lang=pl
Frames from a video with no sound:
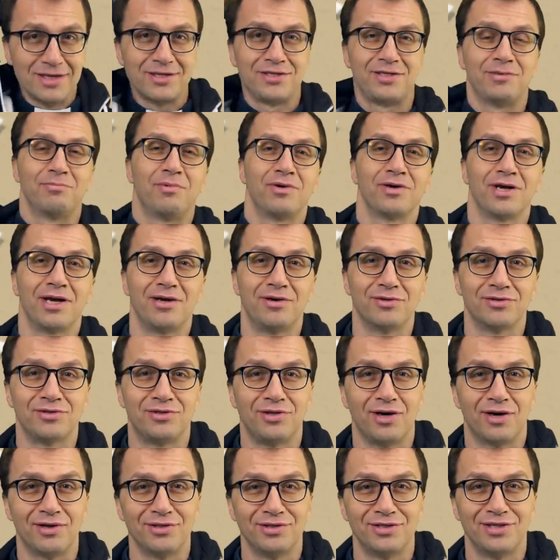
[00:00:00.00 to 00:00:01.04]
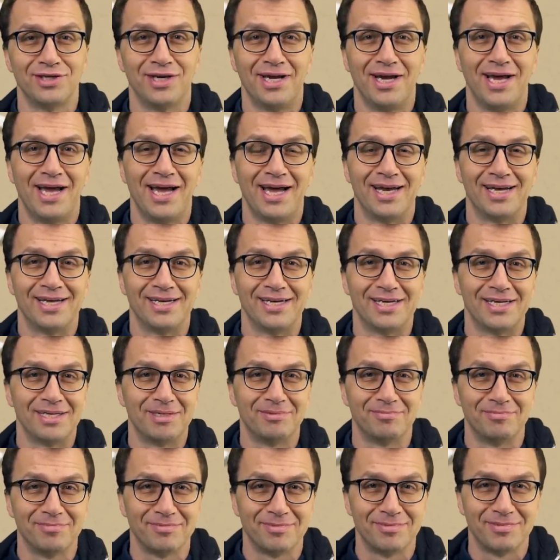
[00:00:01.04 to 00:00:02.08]
czy mogę go zdjąć.
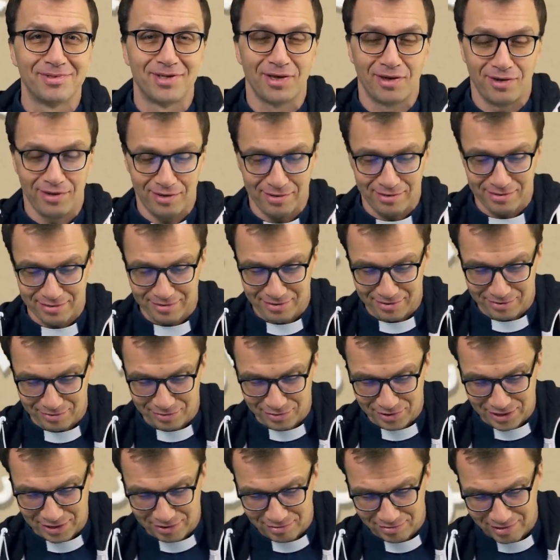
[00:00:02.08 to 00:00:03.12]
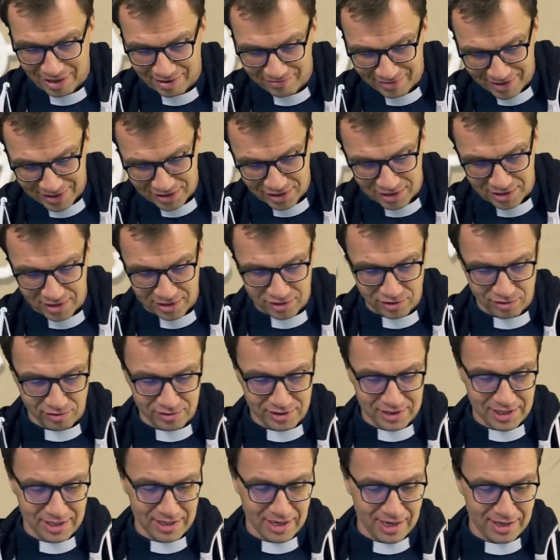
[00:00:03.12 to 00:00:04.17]
E, to, to już jest tutaj wasza też
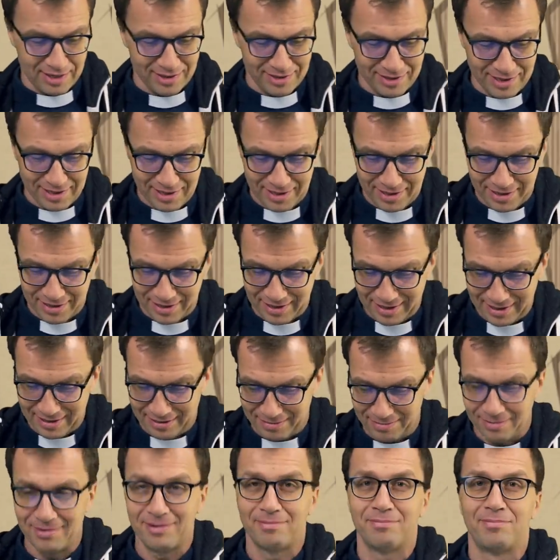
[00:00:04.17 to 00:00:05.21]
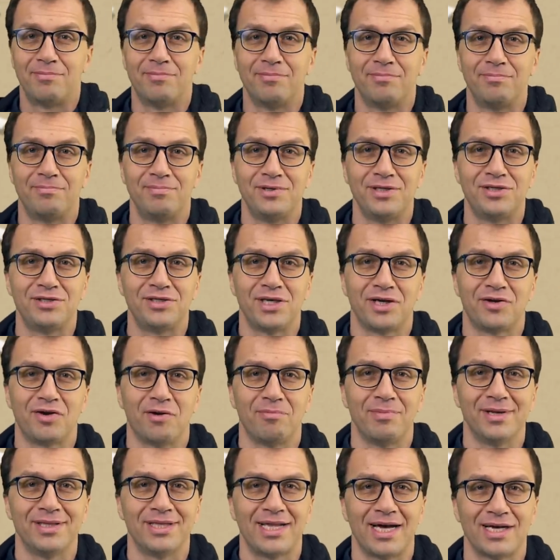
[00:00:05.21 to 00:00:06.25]
ocena. E, piszcie
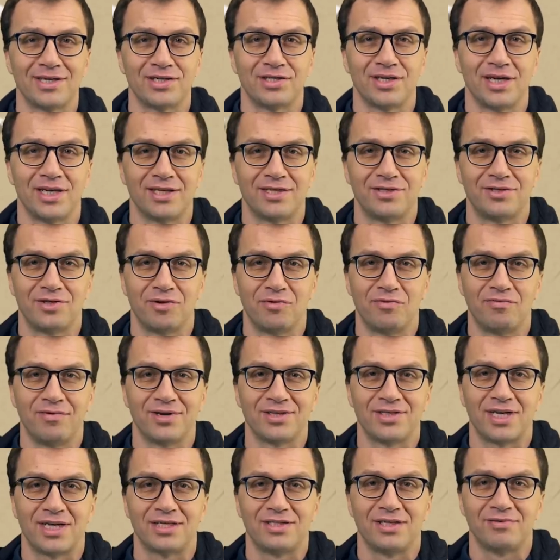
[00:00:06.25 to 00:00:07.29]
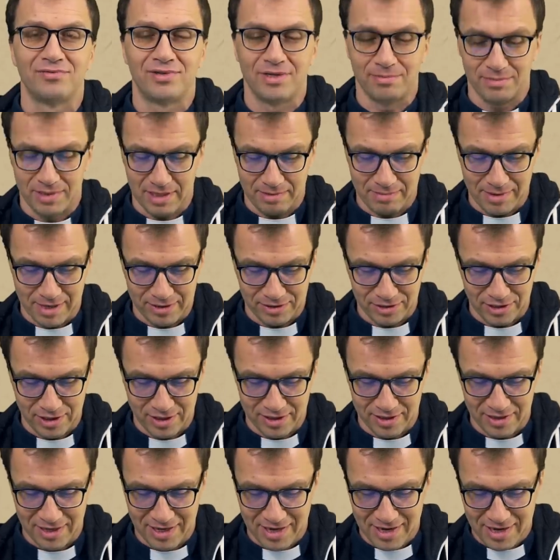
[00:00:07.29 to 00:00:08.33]
komentarze, co uważacie w tym
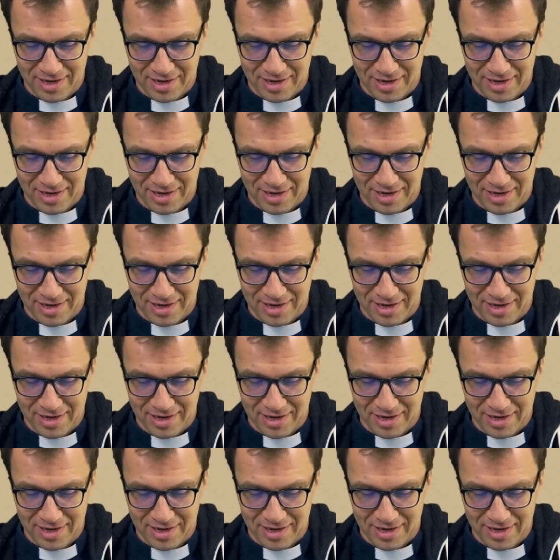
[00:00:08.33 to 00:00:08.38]
temacie.